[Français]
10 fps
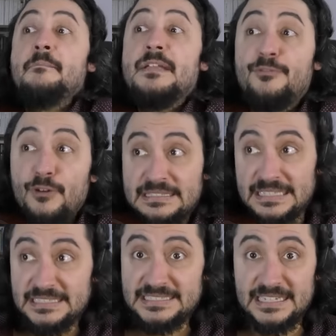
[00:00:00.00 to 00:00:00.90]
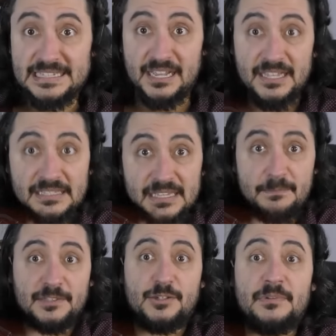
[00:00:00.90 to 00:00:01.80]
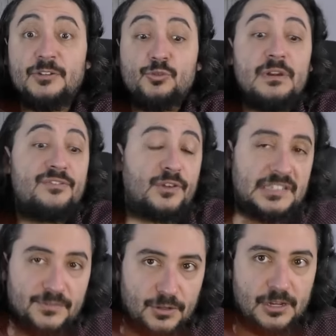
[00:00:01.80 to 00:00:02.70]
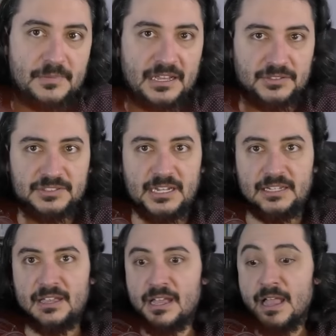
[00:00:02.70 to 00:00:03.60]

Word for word: Mais une fois que tu as dit ça, tu rien dit, parce que maintenant tous les Français veulent que l'immigration s'arrête.